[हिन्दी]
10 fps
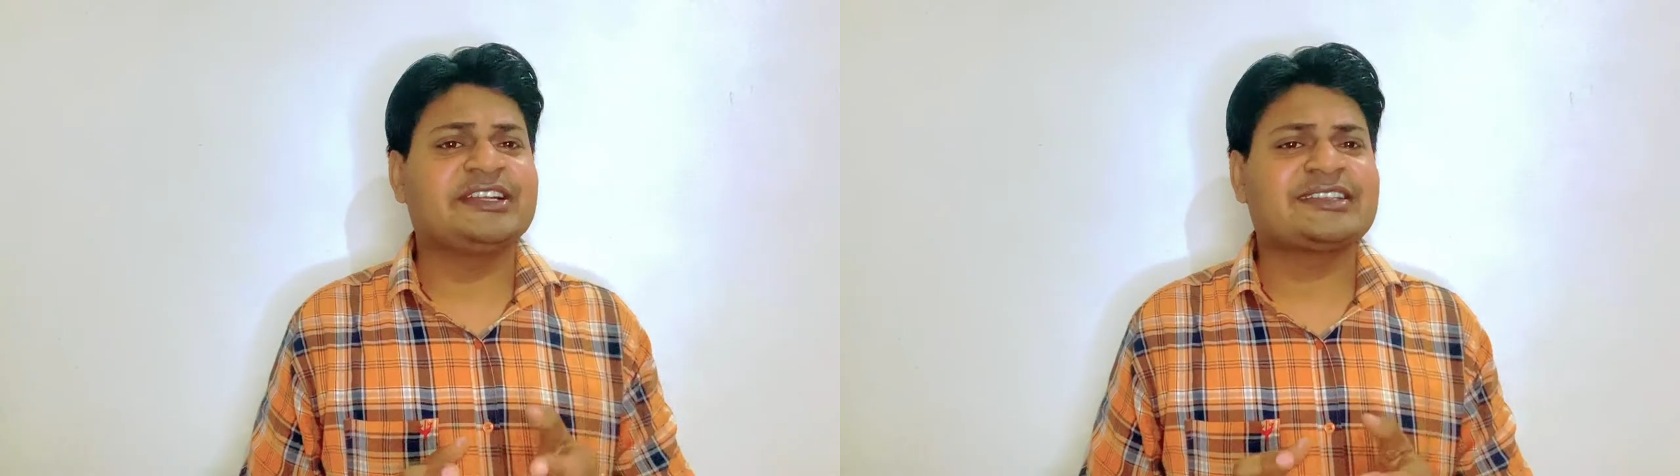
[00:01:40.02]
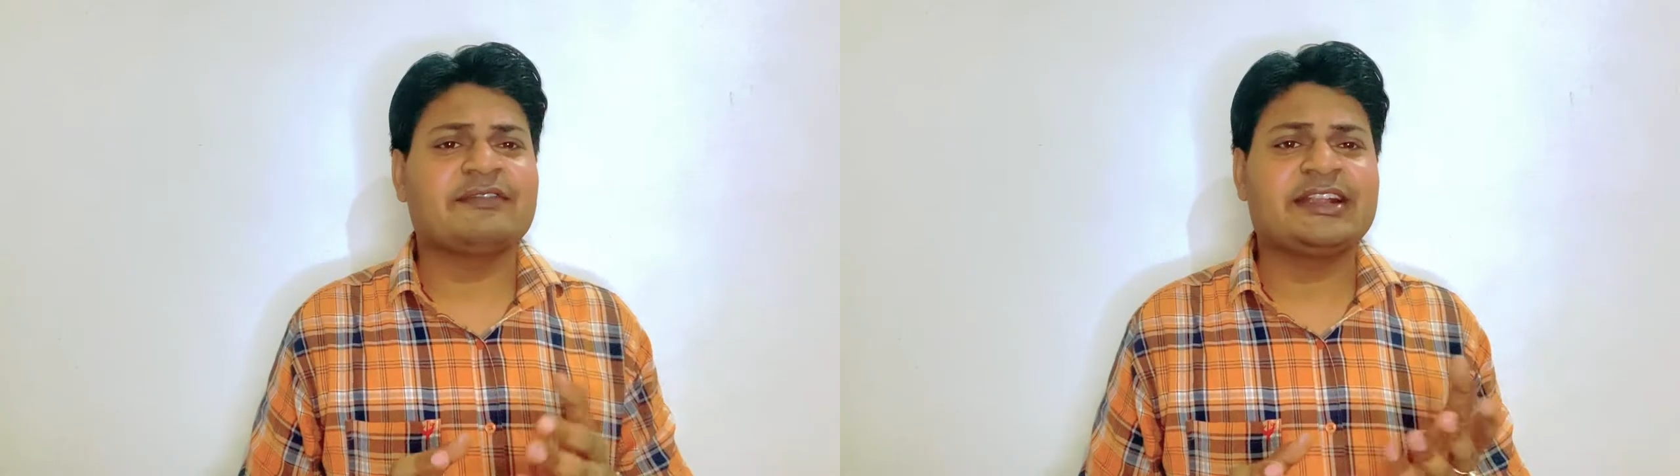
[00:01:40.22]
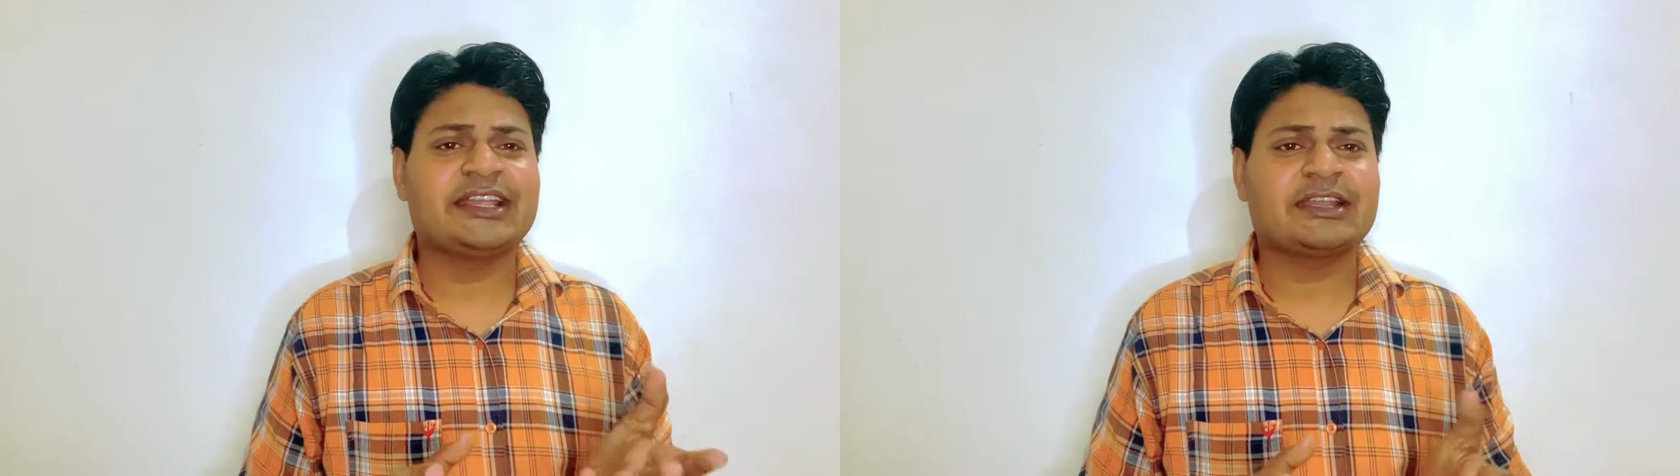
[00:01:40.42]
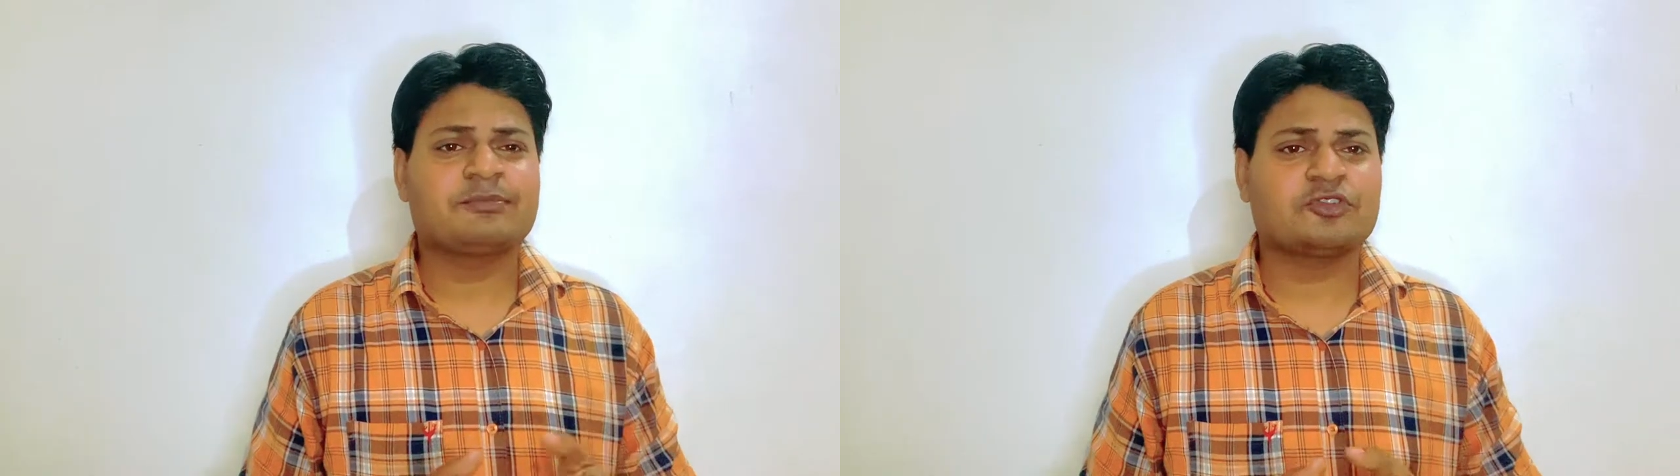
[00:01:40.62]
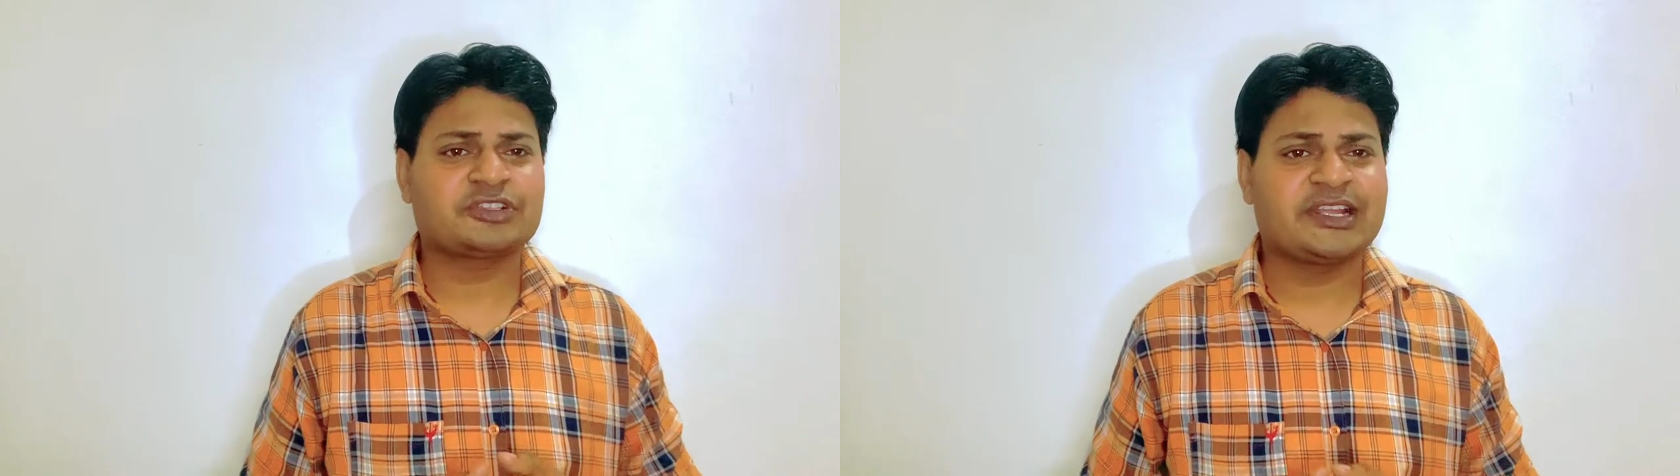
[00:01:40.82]
एट सेवेंटी के
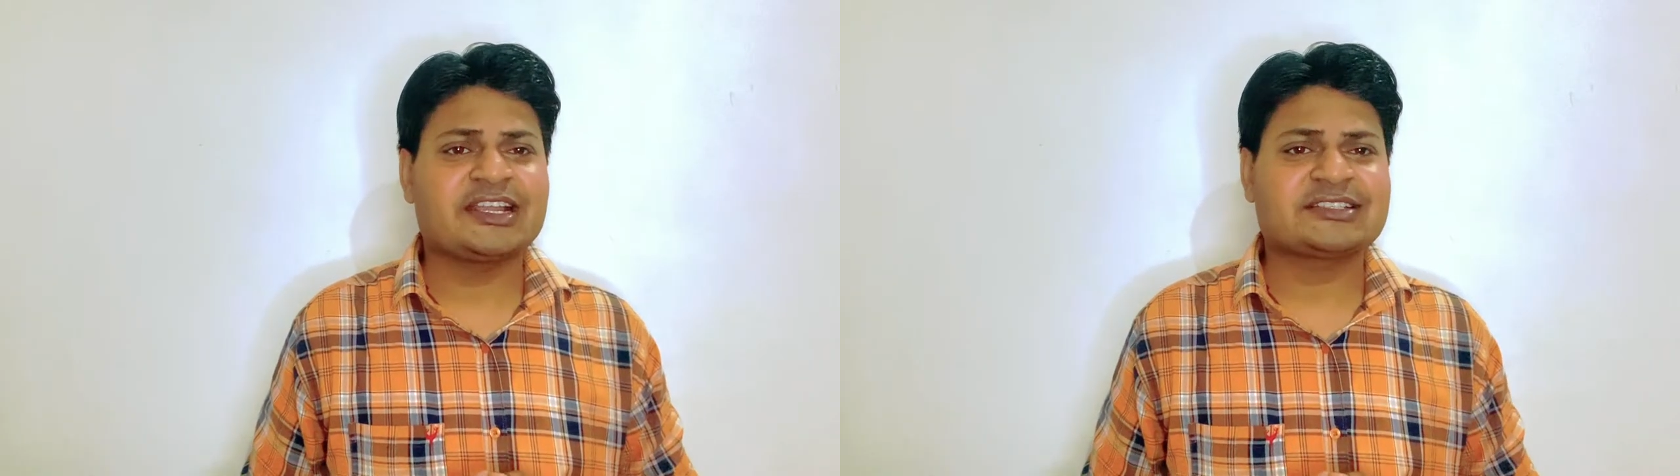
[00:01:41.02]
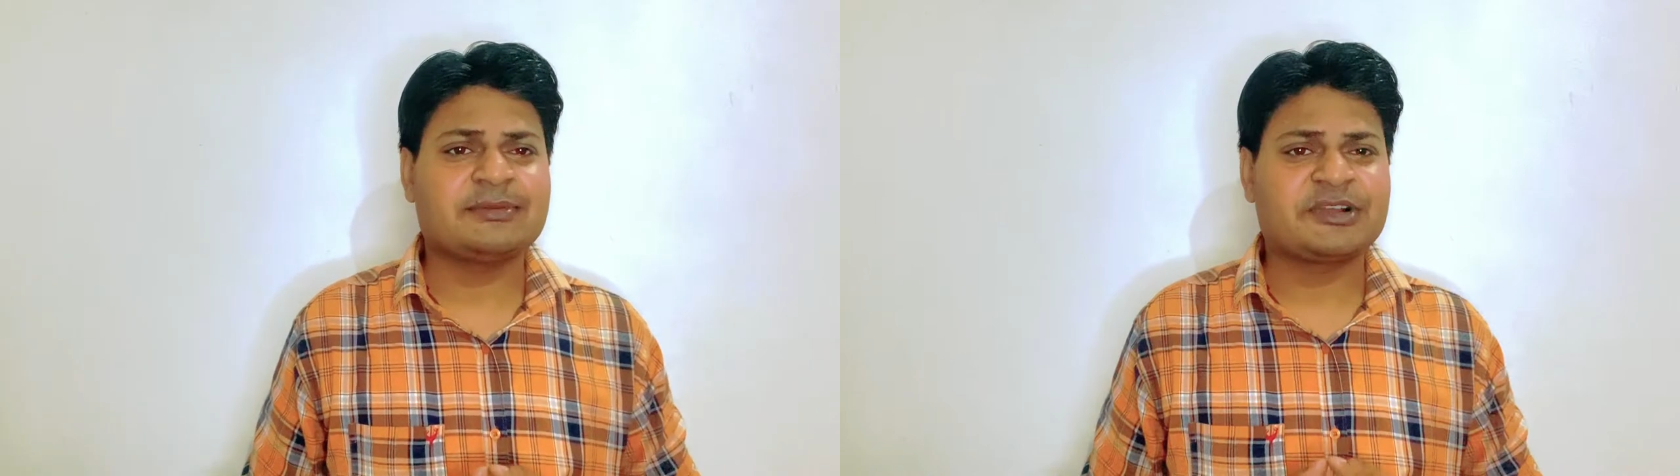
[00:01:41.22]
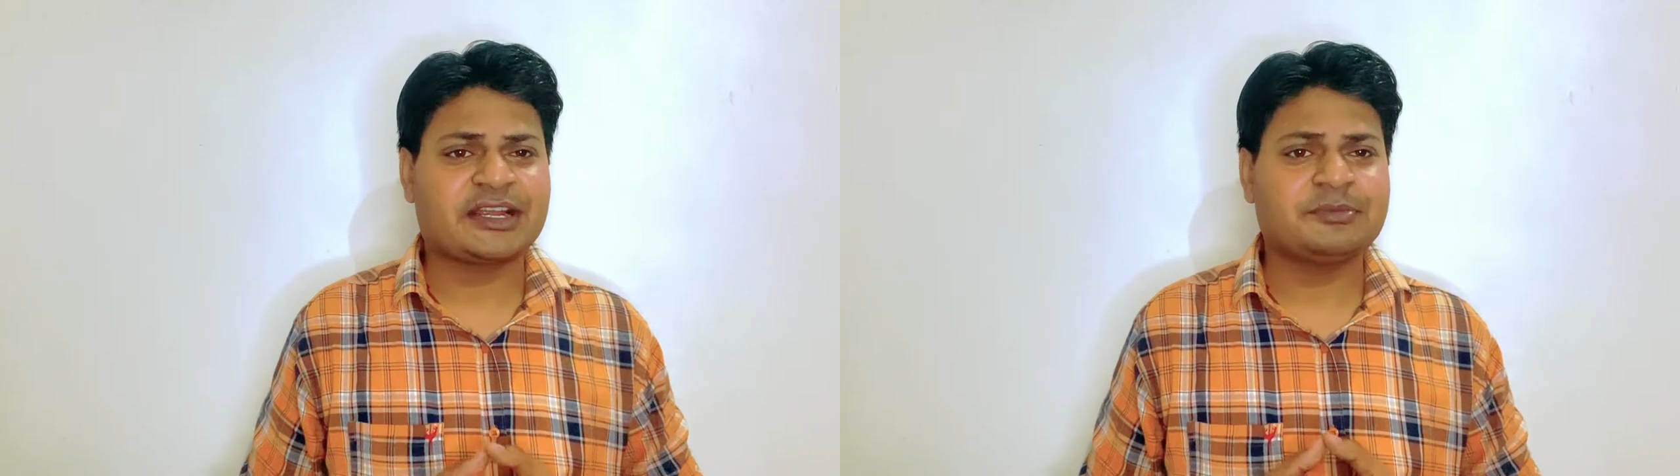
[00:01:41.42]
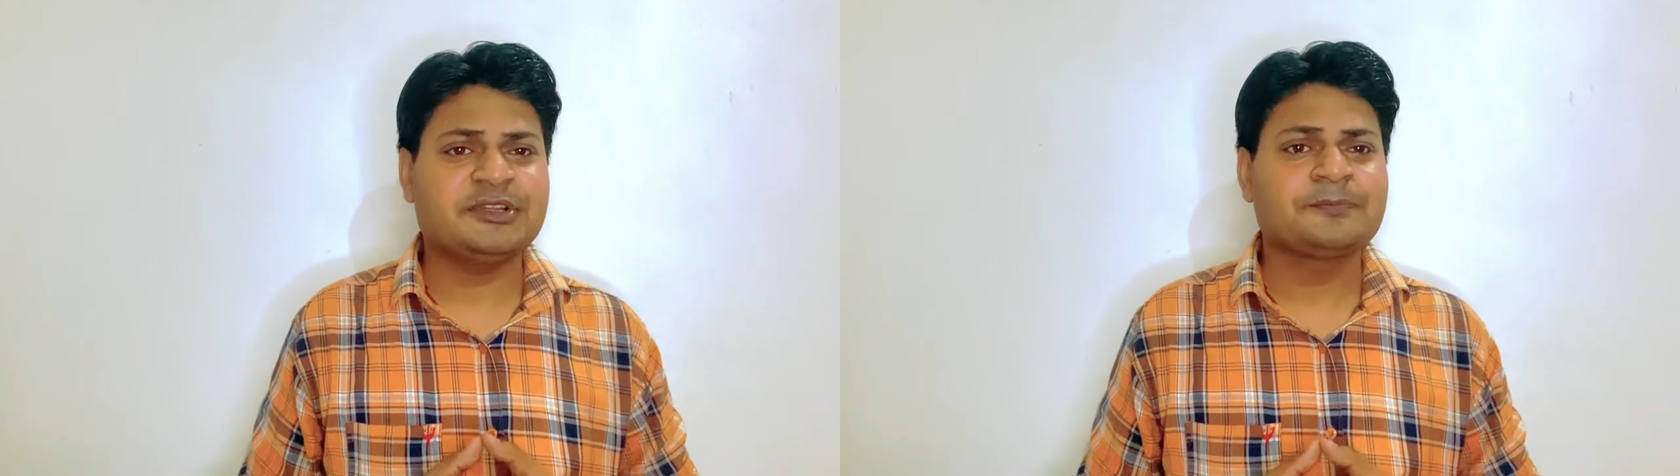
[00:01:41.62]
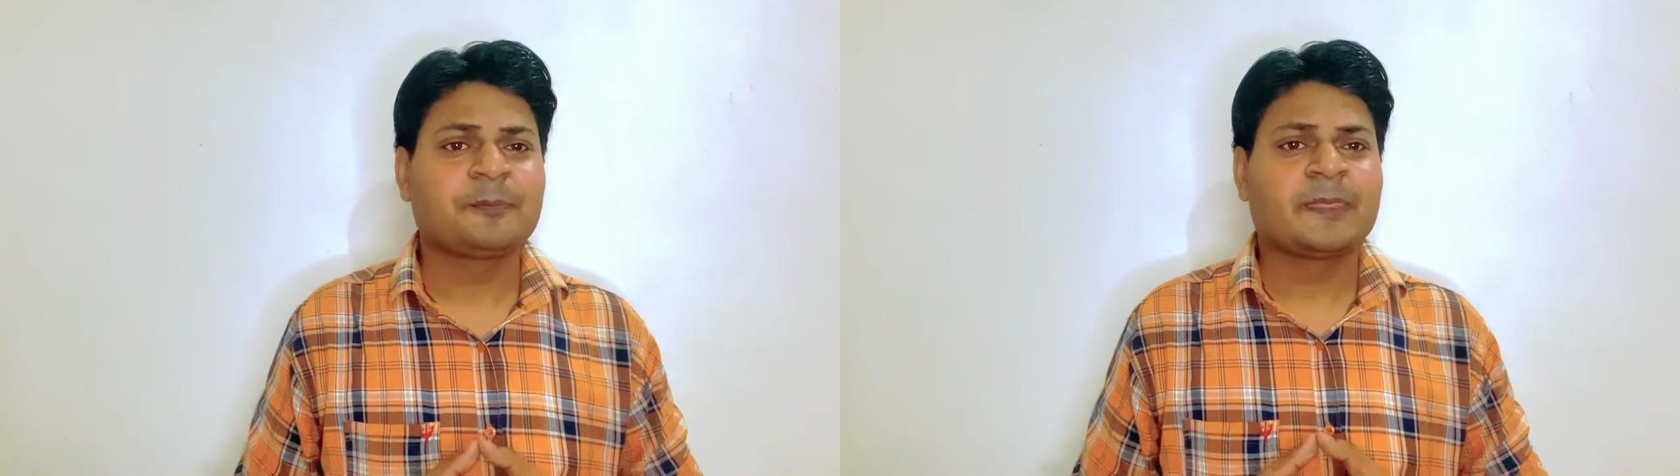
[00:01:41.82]
अप्रॉक्स रहेगा स्नैपड्रैगन में